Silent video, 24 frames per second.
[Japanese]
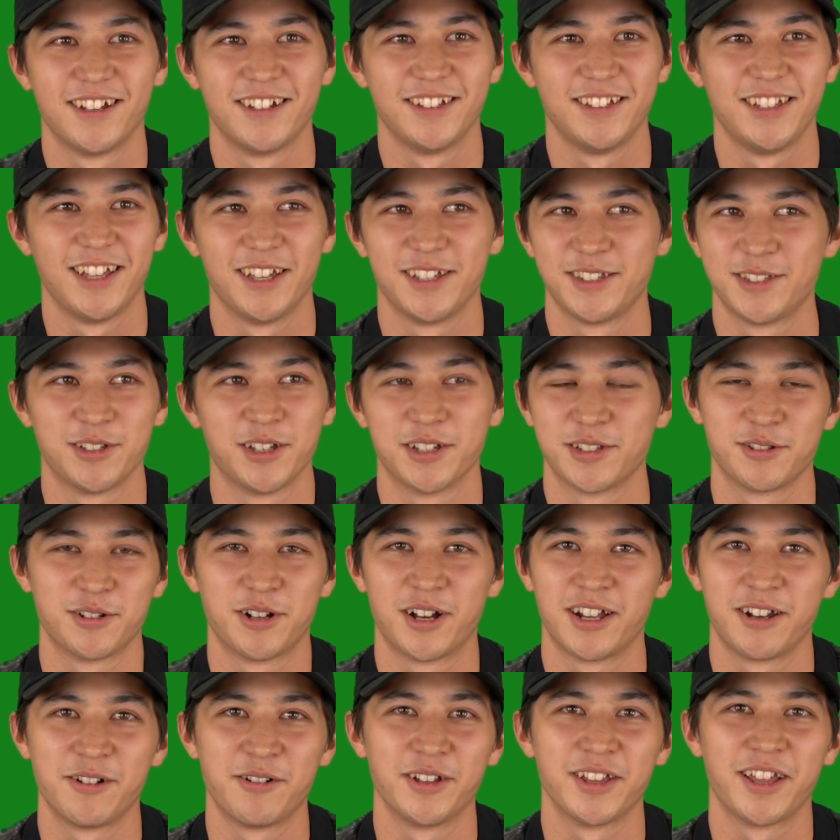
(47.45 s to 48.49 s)
で、そりゃそれ
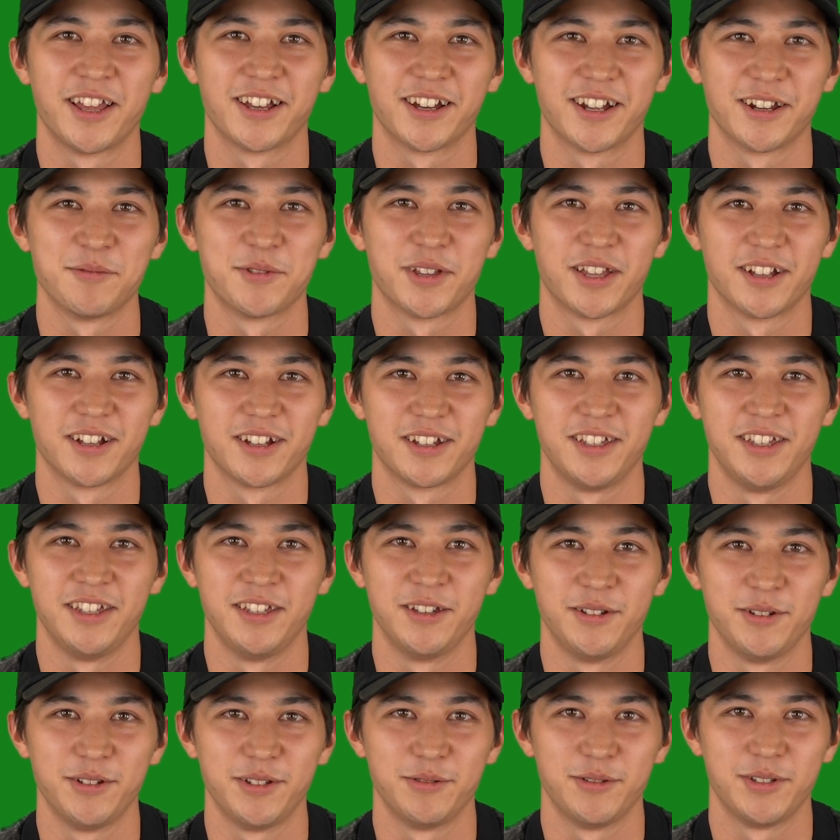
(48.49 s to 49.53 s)
払わないからみたいな、
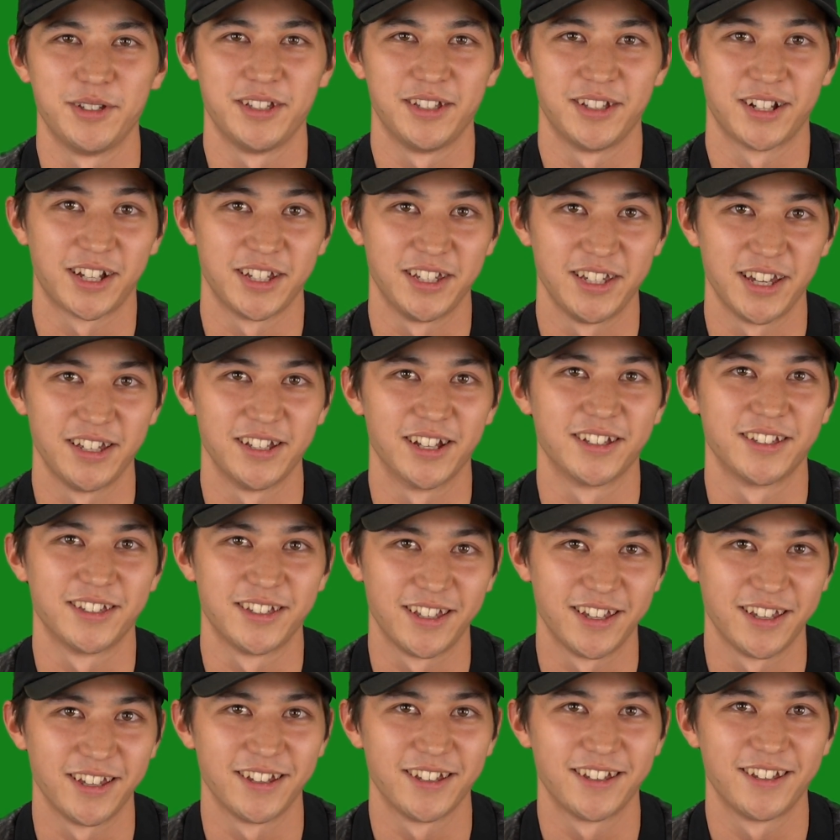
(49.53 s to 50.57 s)
家、なんか嫌になっ
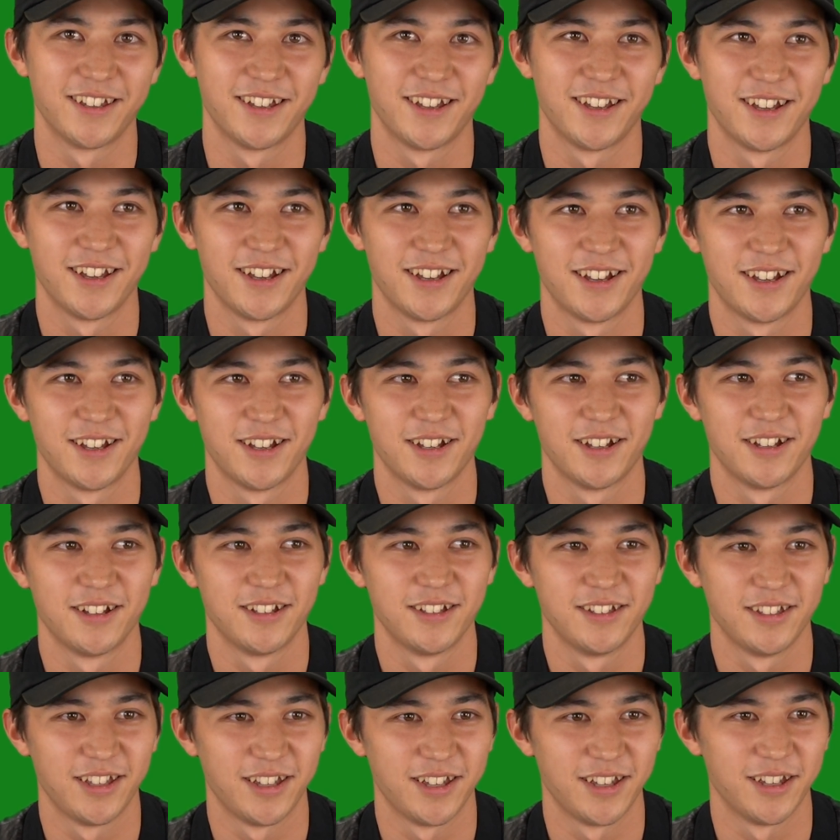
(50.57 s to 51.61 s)
て、
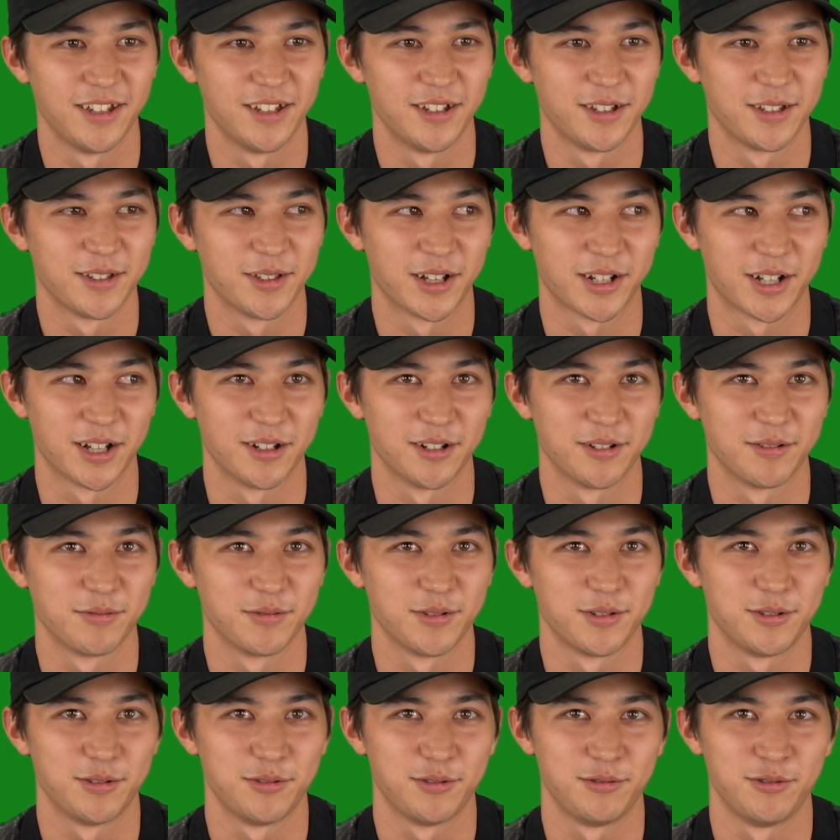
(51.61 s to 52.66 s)
で、なんか
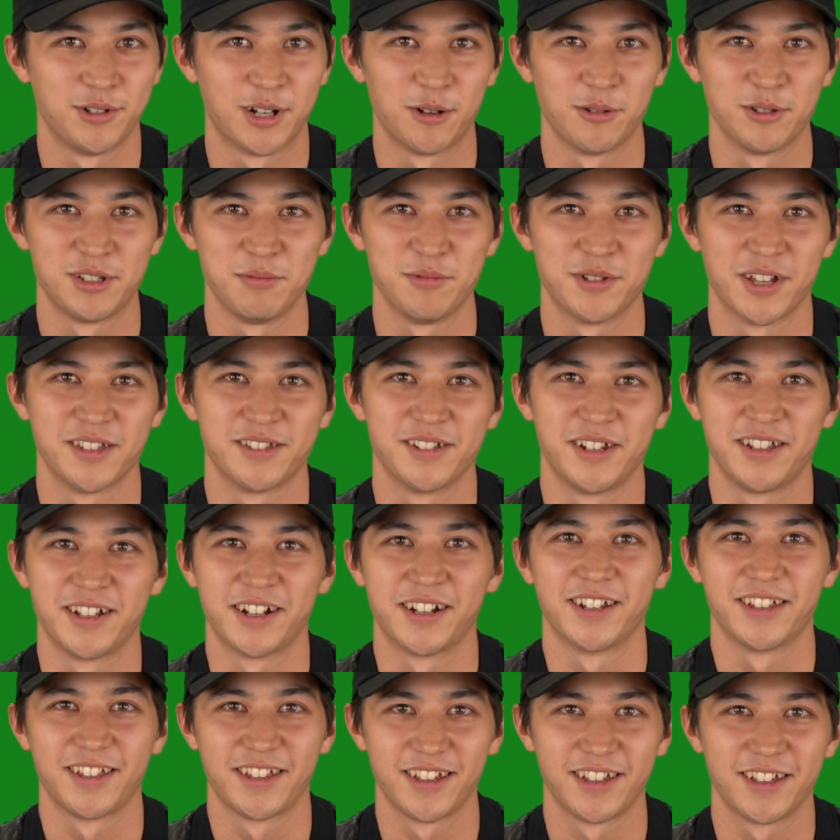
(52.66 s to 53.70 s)
裏路地みたいに連れて
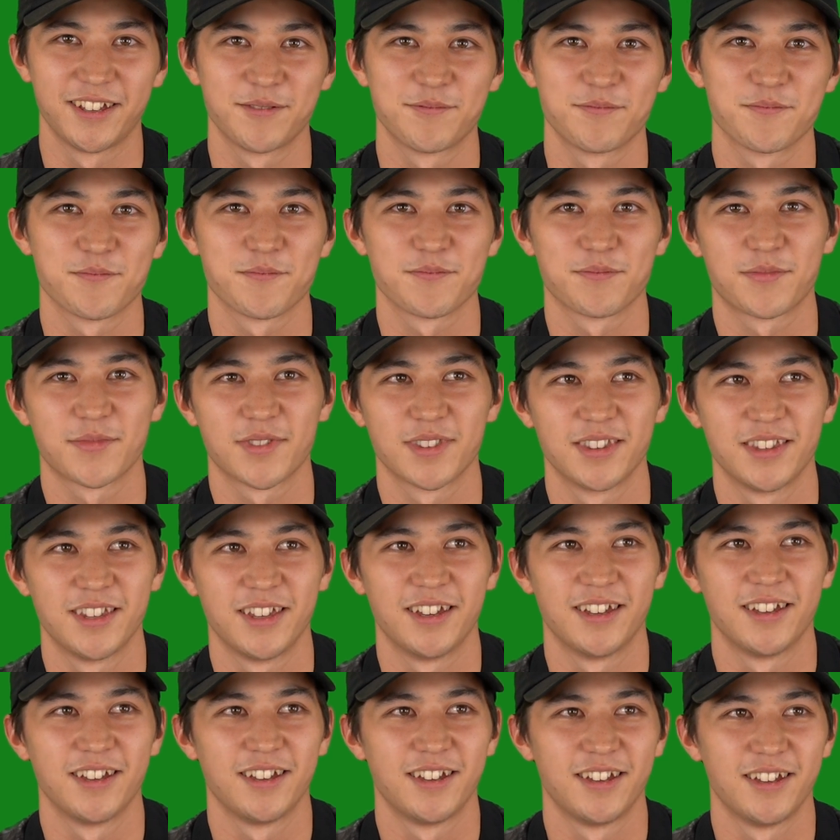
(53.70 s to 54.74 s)
かれて、
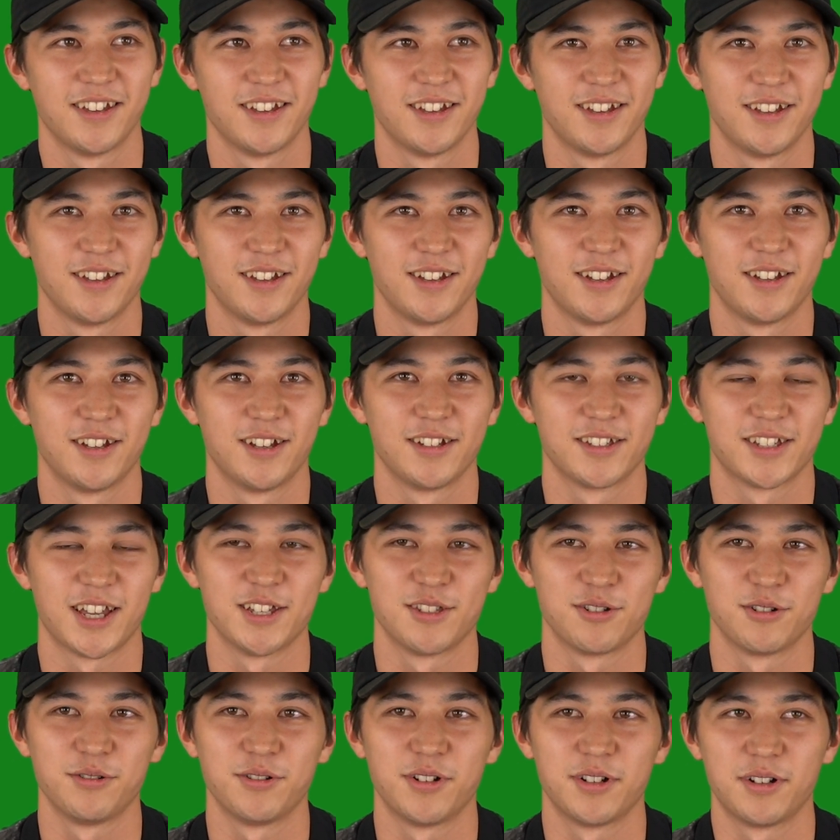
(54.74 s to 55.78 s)
で、最
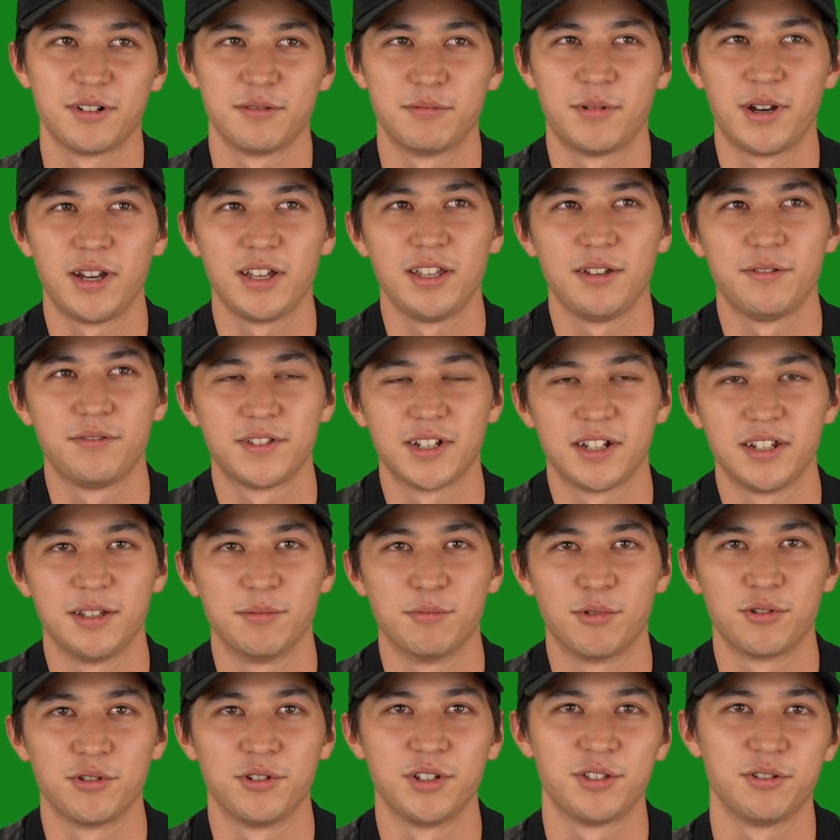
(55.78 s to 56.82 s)
初、前に2人、
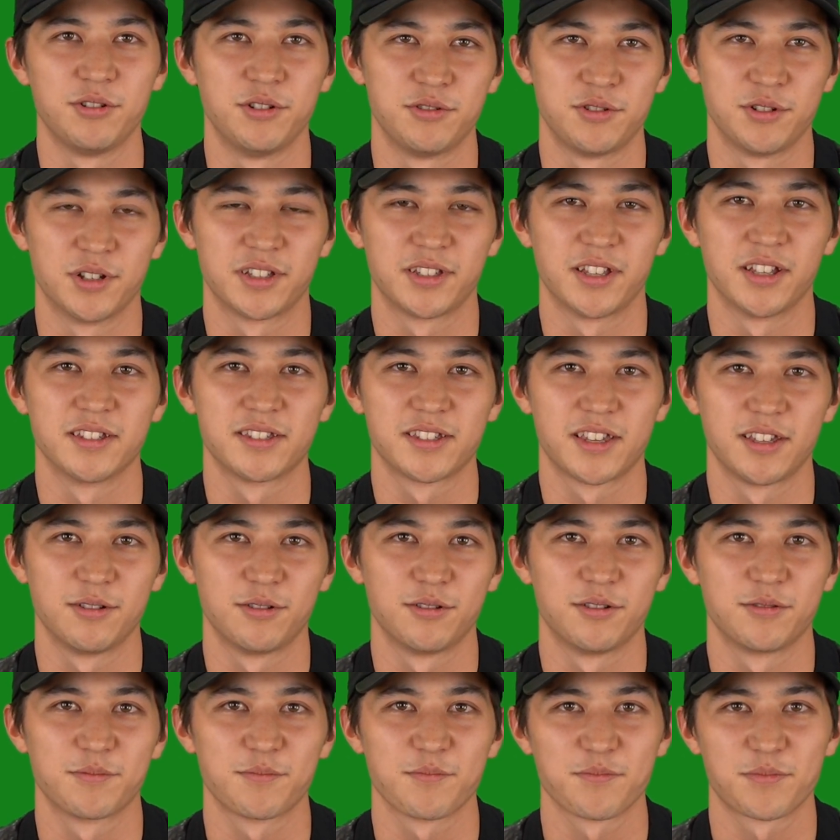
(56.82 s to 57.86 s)
僕1人一緒だったんですけ
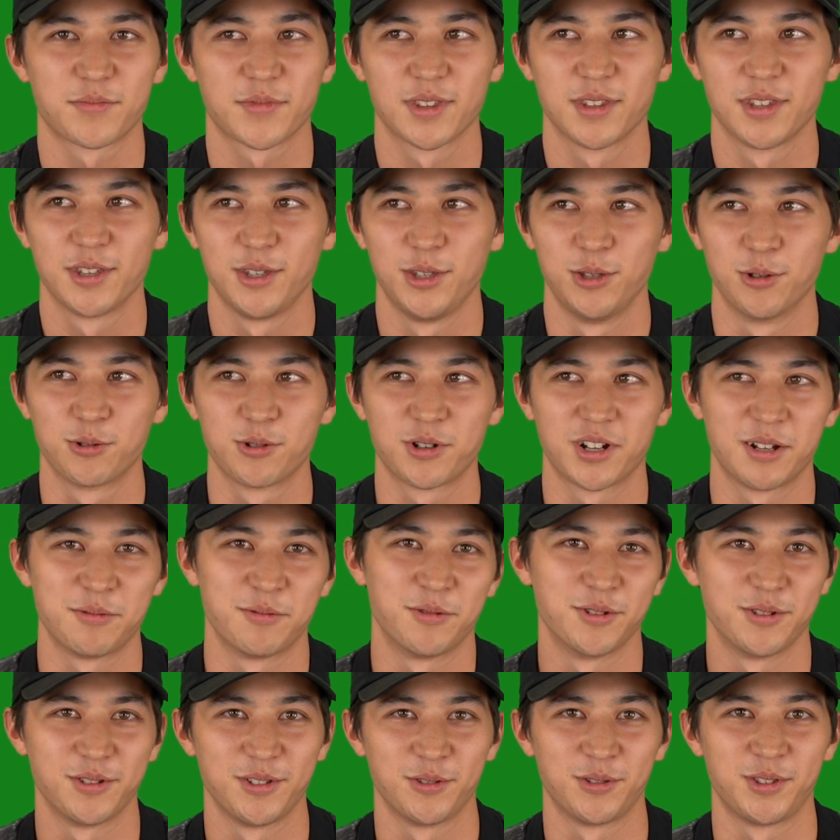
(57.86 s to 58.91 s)
ど、横から
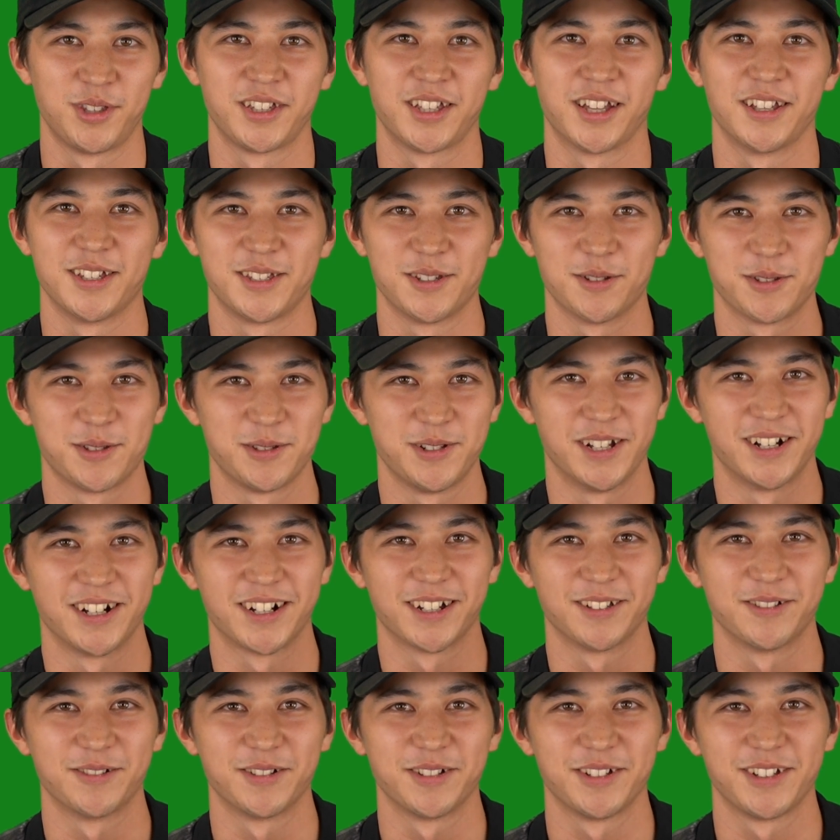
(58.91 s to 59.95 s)
も乗ってきたんですよ、
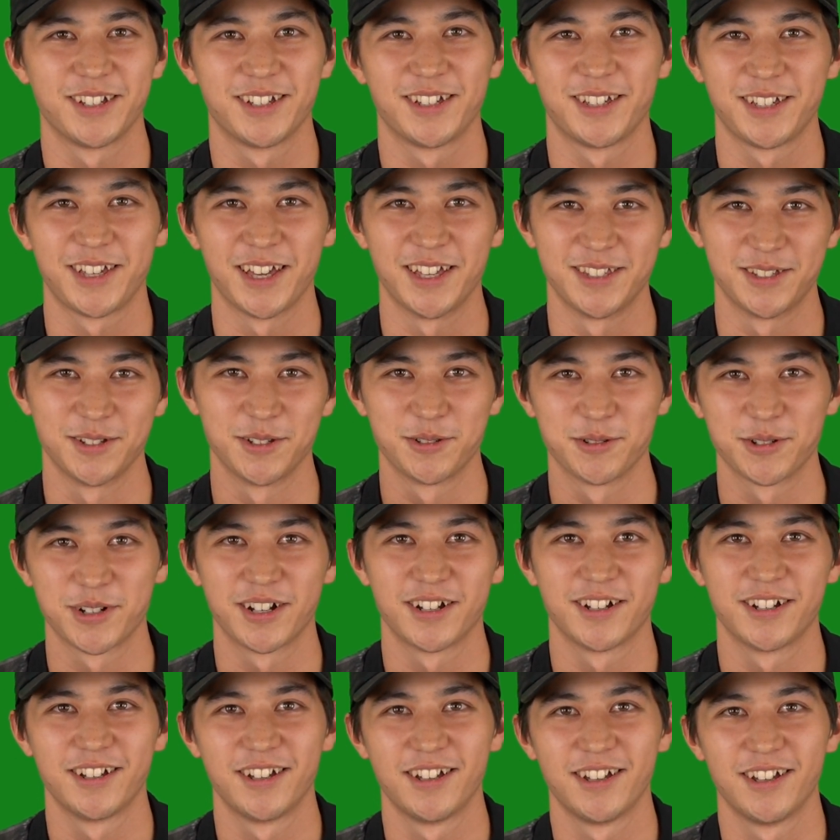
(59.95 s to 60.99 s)
スリランカの賢者の人が。